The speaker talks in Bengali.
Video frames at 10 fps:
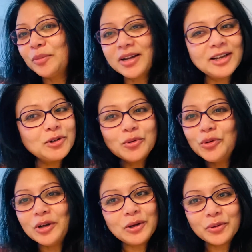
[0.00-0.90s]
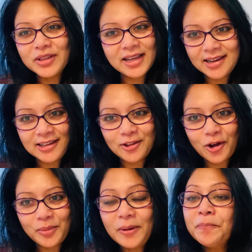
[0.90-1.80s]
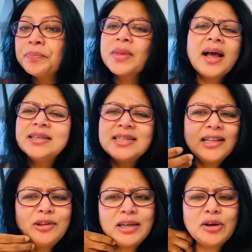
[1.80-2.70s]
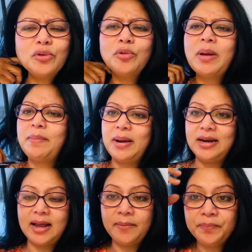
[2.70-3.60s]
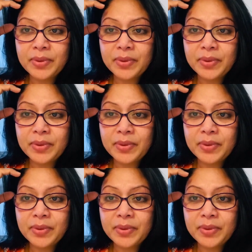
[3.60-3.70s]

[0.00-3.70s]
তোমাকে একটু গুগল করে দেখে নিতে হবে আজকাল তো এটা কোনো ব্যাপার না